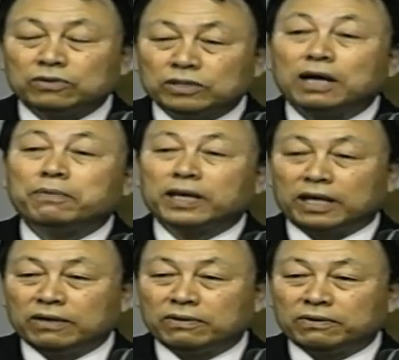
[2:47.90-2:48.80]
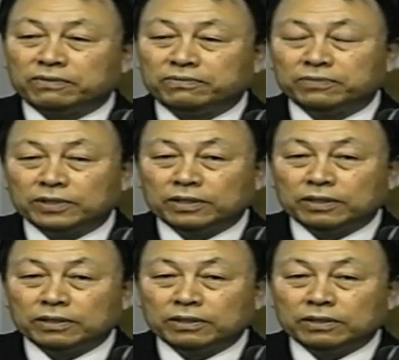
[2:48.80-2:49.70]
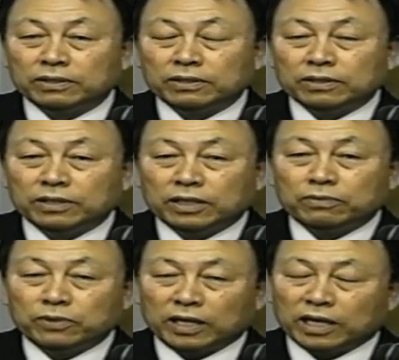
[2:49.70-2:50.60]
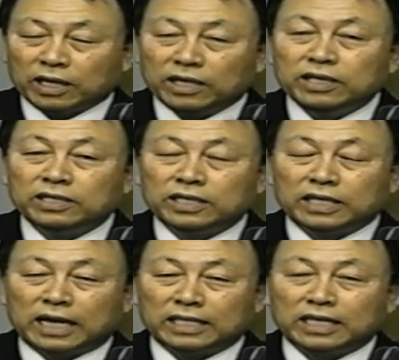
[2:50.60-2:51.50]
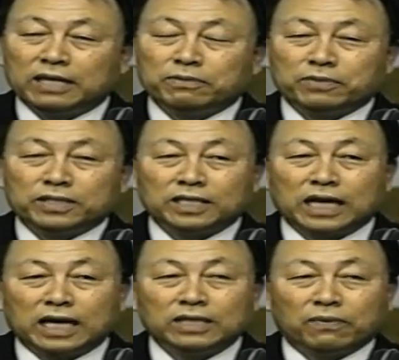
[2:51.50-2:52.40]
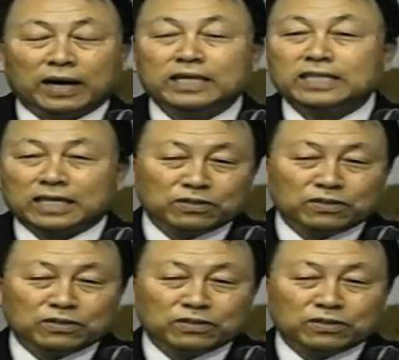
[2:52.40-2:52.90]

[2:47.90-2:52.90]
这一切实实在在的拿到主面前，如实的承认、告白自身的罪过。